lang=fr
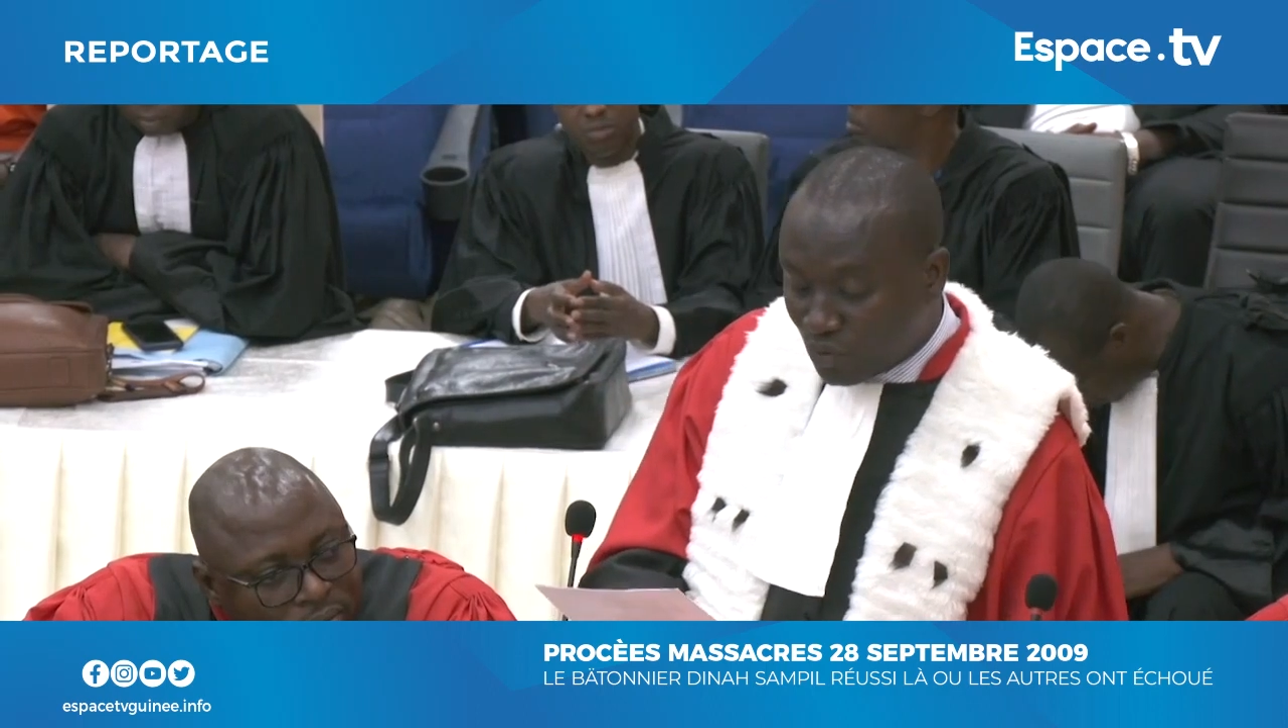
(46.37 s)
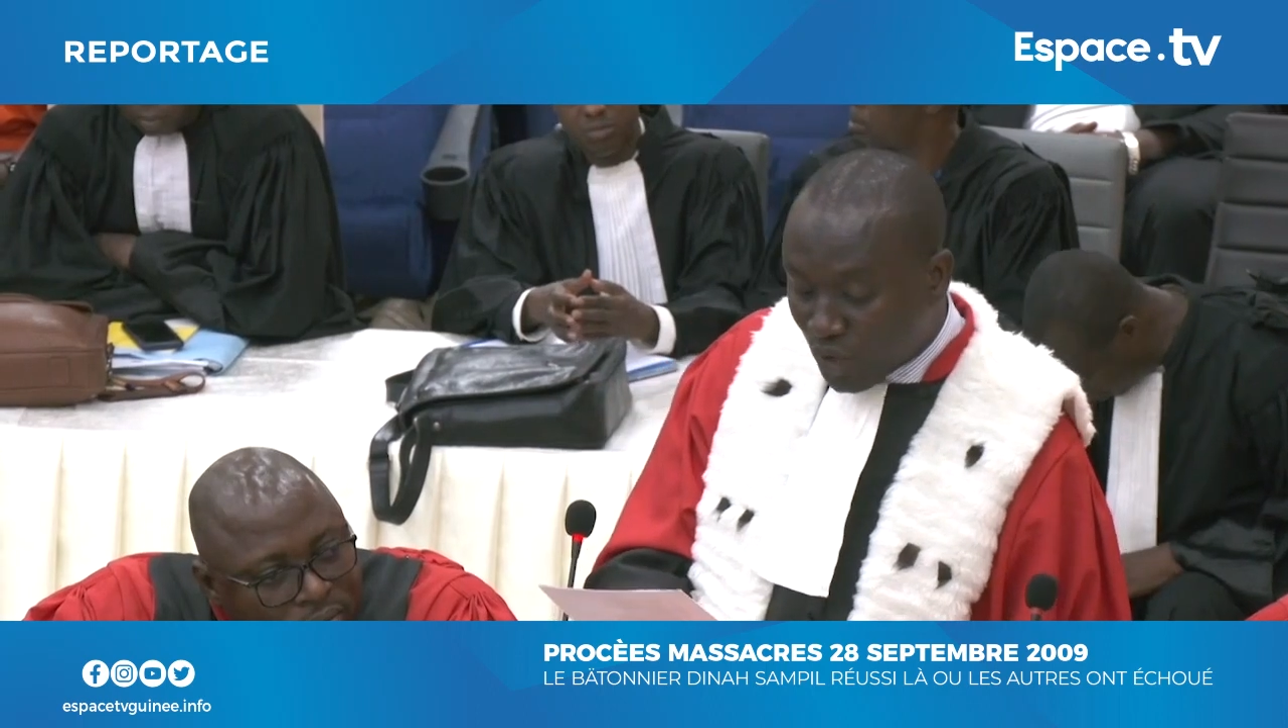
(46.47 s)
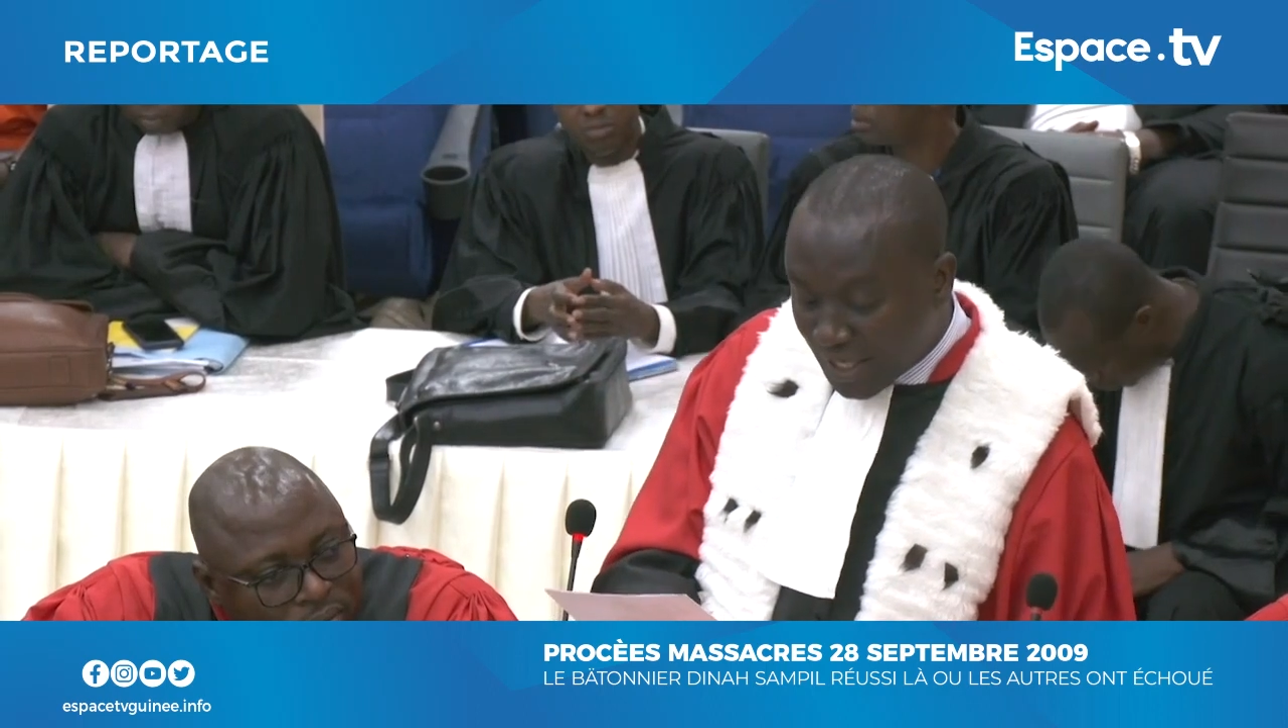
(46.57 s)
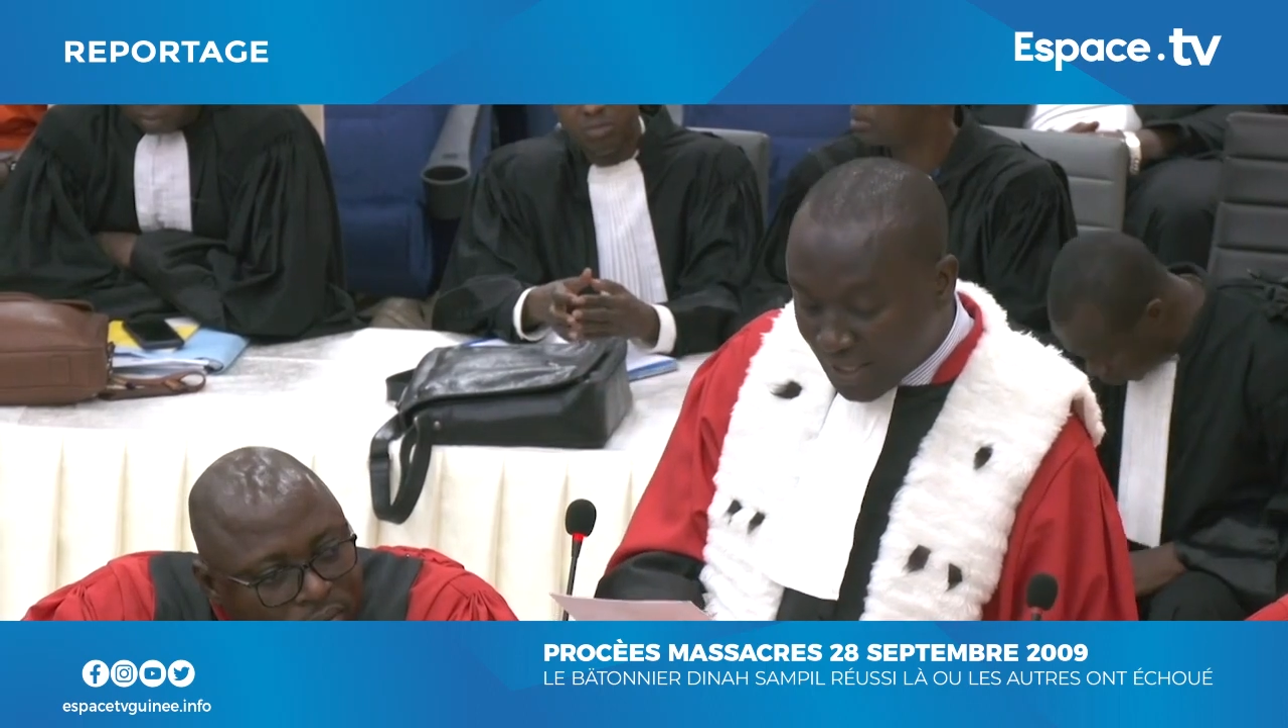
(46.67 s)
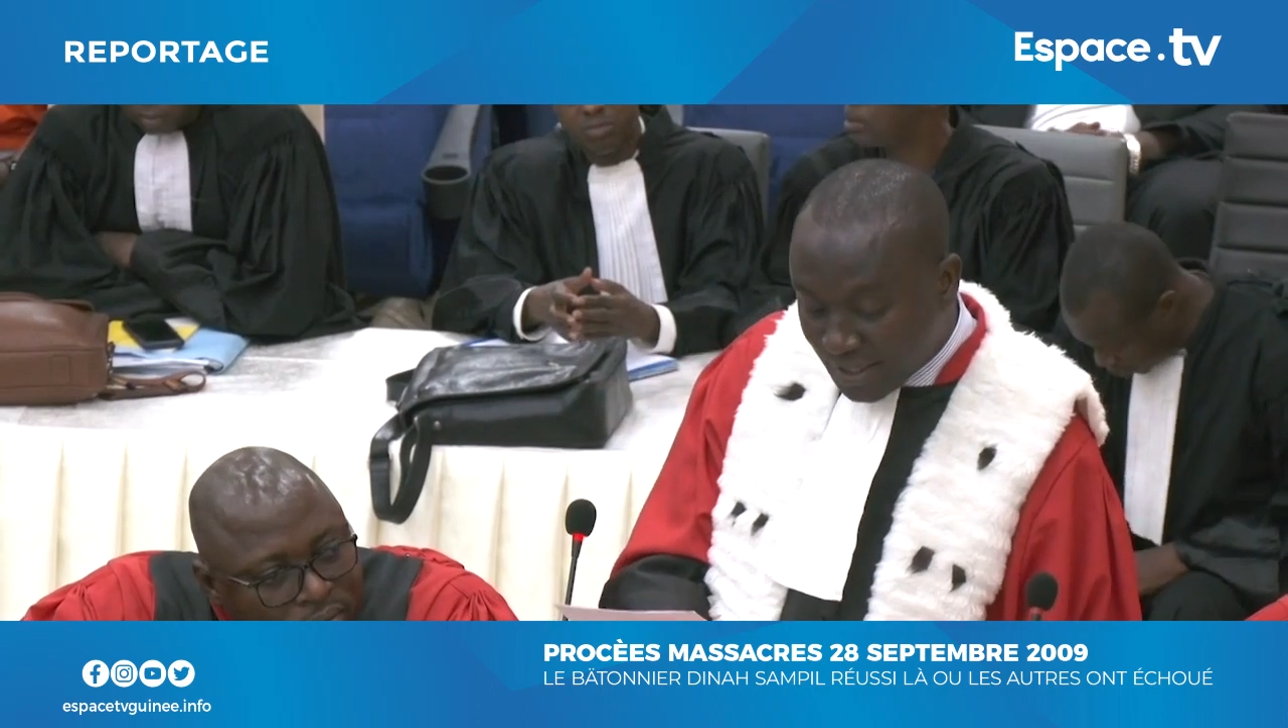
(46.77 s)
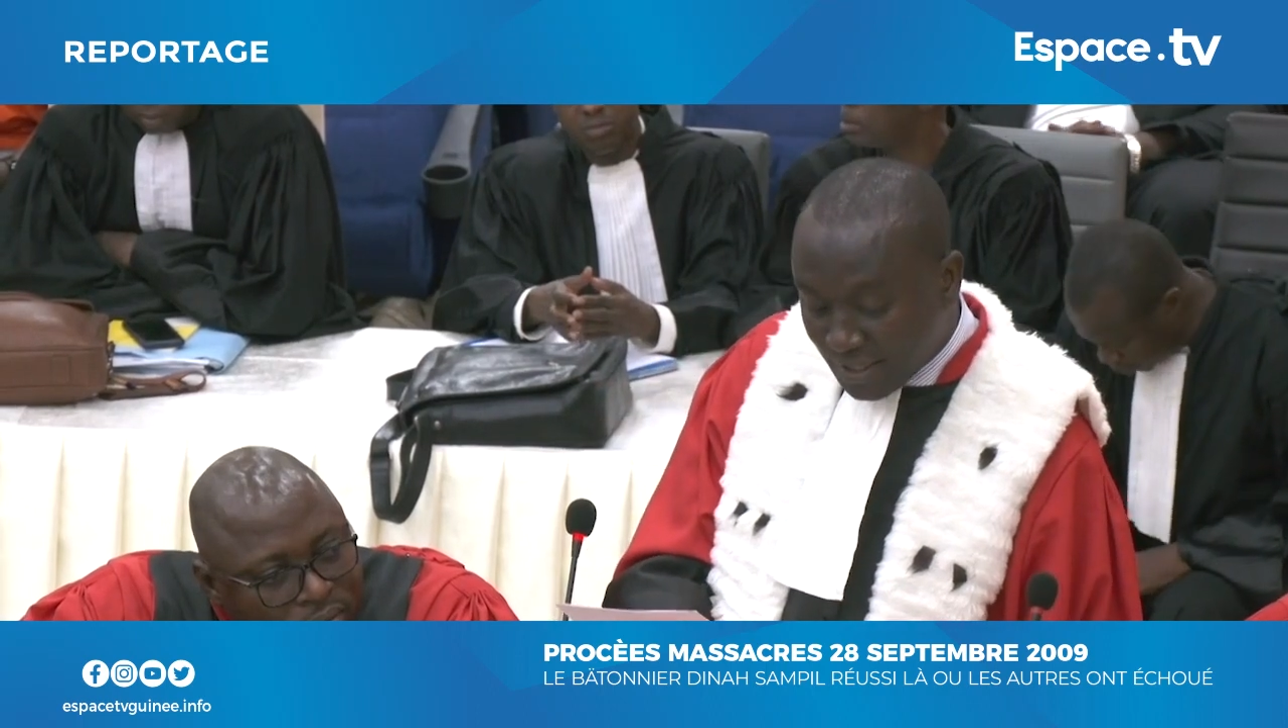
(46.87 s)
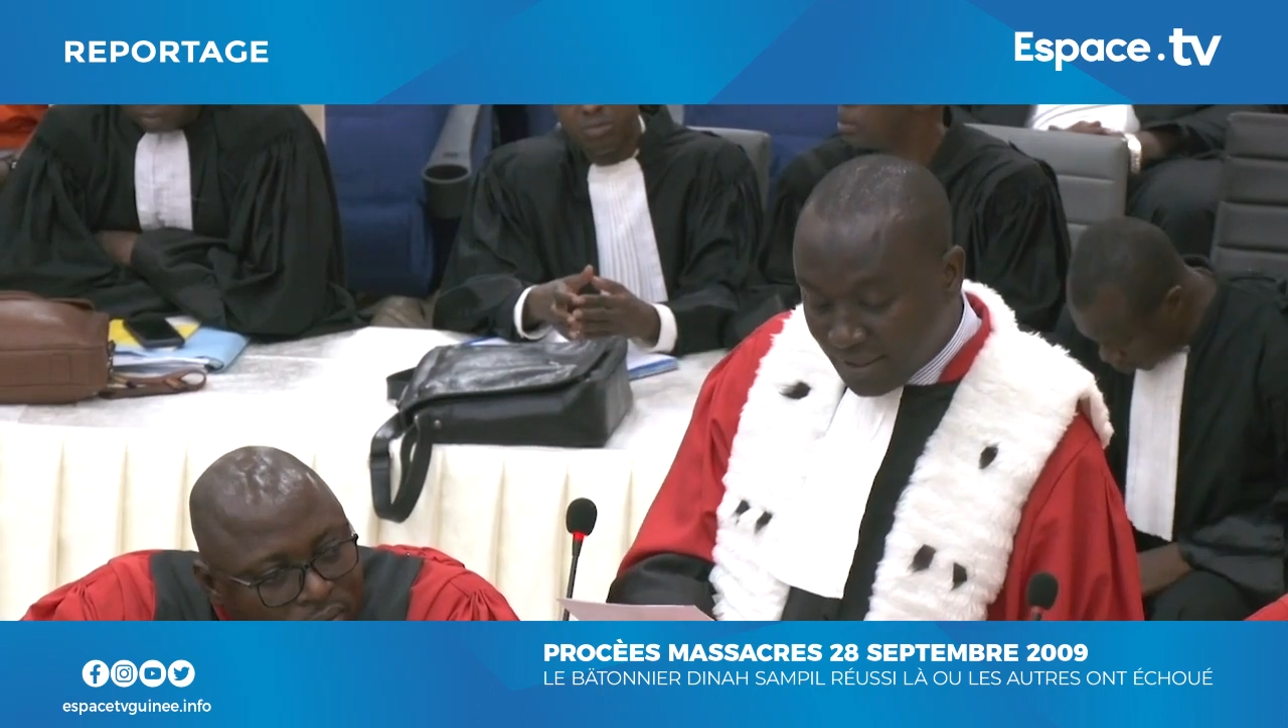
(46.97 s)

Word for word: Diallo